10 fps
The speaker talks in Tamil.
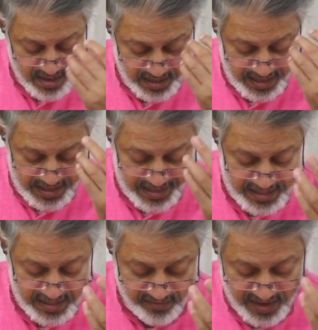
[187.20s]
என்னை
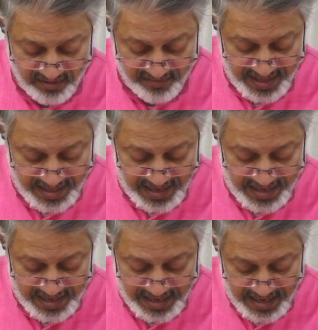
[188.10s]
தவிர வேற
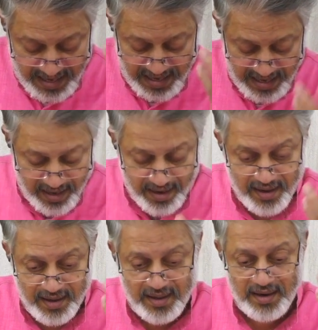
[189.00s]
என்ன
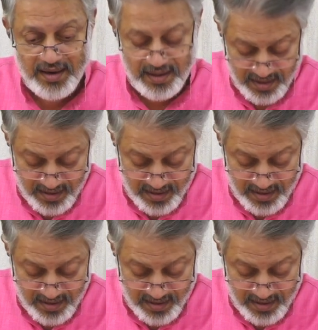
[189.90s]
இருக்குன்னு